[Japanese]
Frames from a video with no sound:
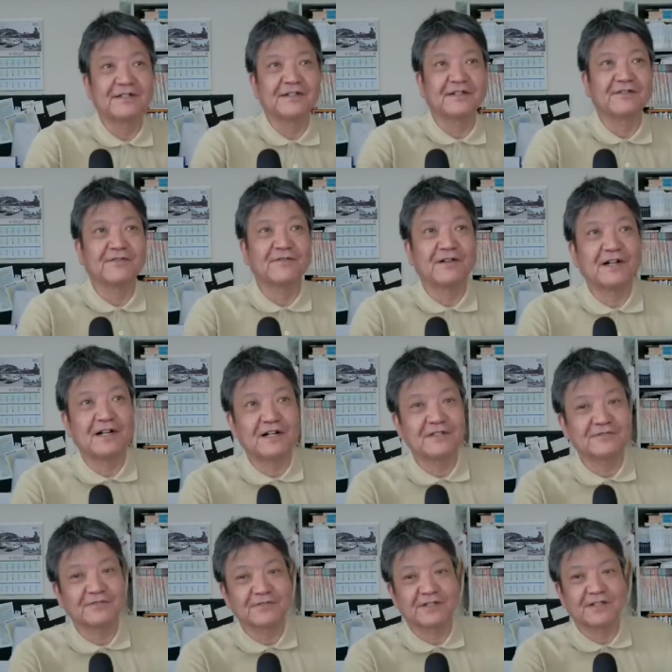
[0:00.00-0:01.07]
えー、今日は
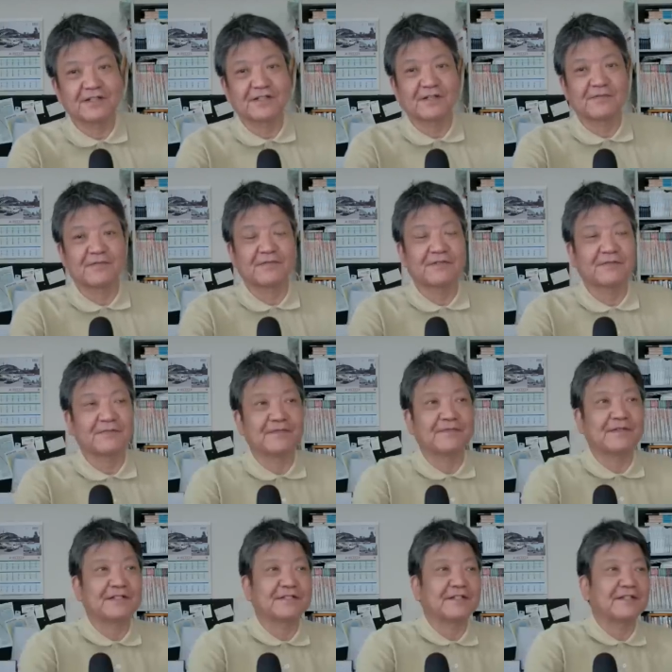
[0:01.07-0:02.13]
半袖で来て
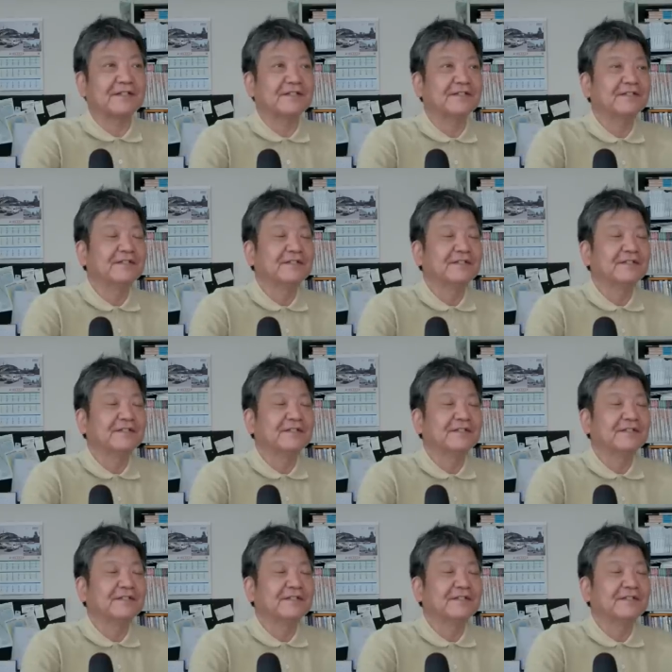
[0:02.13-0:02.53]
まして、